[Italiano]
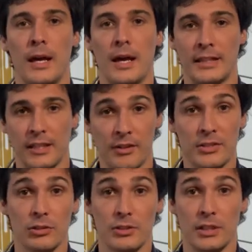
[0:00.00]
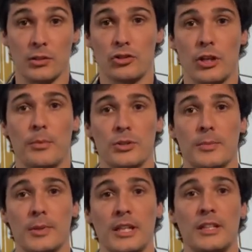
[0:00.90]
Attraverso il sito c'è la
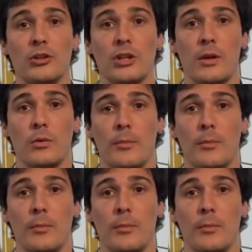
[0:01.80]
possibilità di donare una